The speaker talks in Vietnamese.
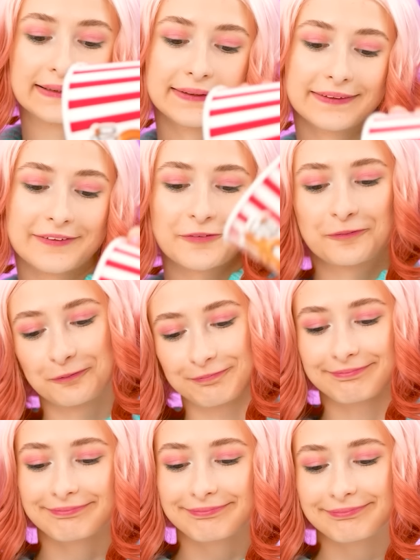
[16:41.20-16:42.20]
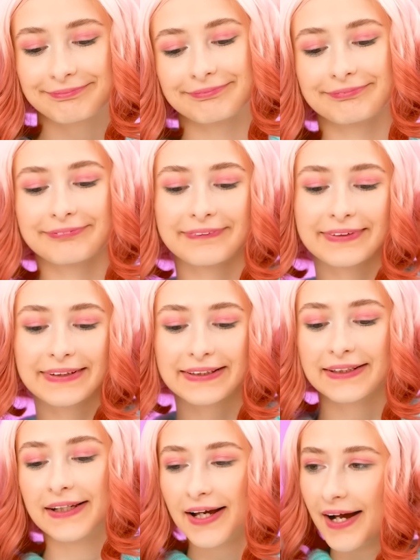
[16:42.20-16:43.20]
đã thấy ngon miệng lắm rồi.
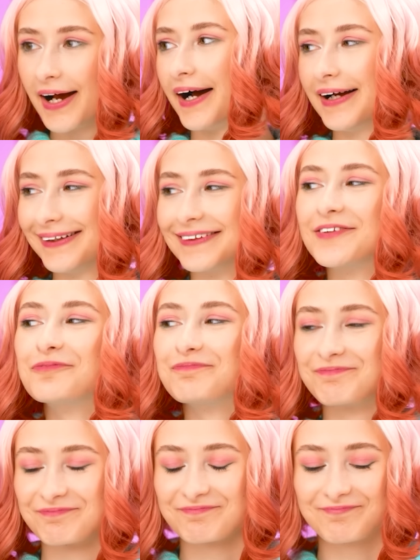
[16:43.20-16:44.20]
Và mình vẫn còn chưa trộn kỹ